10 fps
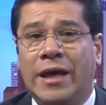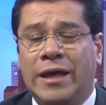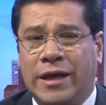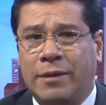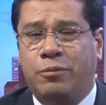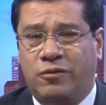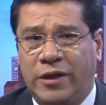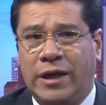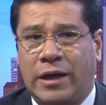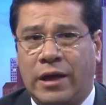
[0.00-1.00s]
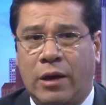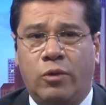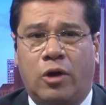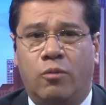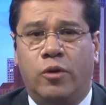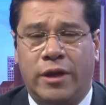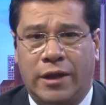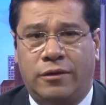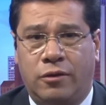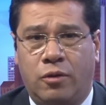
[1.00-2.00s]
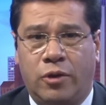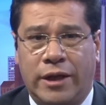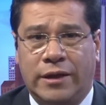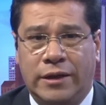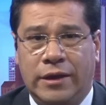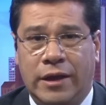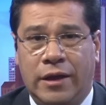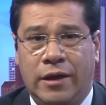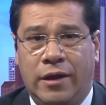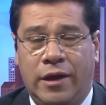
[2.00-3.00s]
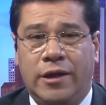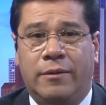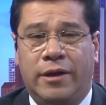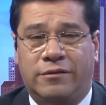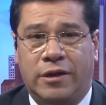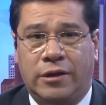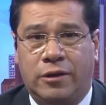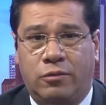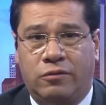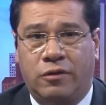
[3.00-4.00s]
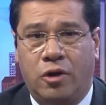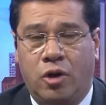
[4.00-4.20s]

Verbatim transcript: y que pusiera a una comunidad como la latina en niveles críticos.